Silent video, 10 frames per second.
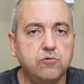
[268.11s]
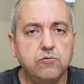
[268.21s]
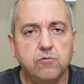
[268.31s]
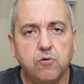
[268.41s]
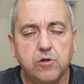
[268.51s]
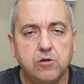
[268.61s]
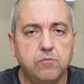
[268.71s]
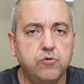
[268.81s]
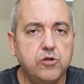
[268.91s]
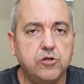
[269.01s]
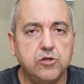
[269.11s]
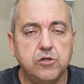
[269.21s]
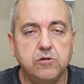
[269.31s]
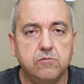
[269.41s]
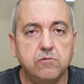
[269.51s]
tudo rodando
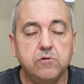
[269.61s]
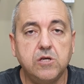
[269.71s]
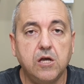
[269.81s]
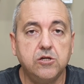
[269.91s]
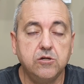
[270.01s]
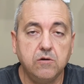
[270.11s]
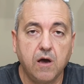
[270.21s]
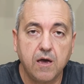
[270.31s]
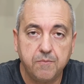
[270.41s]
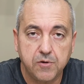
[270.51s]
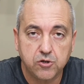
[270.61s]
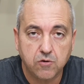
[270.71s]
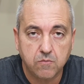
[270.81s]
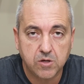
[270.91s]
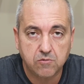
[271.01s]
bonitinho, tudo certinho, aí
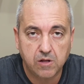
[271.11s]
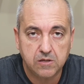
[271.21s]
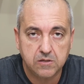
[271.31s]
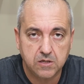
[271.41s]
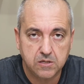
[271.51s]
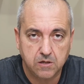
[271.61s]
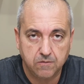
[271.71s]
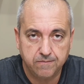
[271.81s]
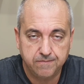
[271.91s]
piscou uma atualização.